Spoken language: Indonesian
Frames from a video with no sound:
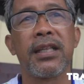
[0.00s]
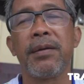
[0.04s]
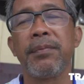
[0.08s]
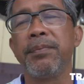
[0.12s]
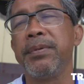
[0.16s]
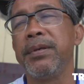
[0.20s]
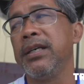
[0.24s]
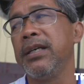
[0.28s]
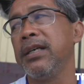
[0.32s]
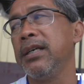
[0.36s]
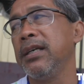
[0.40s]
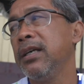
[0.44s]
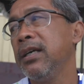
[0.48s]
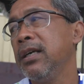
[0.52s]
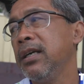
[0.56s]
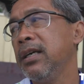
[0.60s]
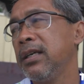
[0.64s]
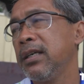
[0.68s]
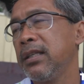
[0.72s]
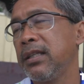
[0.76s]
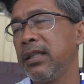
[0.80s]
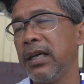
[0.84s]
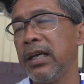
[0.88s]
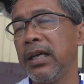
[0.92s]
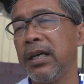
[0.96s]
tetapi
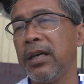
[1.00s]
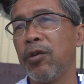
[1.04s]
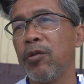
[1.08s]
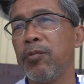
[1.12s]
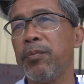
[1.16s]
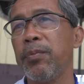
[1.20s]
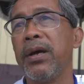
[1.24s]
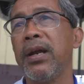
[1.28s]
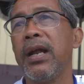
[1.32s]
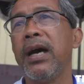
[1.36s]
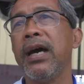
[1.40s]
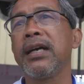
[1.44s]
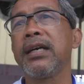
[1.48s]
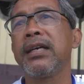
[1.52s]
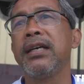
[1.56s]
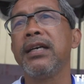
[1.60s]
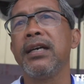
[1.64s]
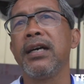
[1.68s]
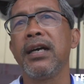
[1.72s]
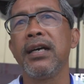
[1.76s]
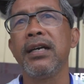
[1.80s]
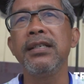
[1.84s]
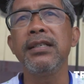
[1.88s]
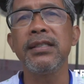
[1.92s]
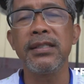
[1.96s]
dirubah
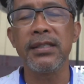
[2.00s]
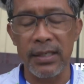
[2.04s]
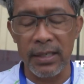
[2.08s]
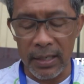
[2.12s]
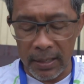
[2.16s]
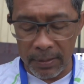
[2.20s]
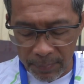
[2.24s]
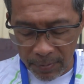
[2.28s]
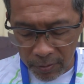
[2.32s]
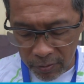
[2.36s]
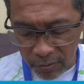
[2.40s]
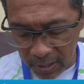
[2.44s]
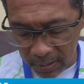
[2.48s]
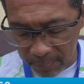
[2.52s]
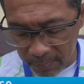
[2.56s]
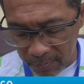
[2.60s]
lagi ya. Ya mau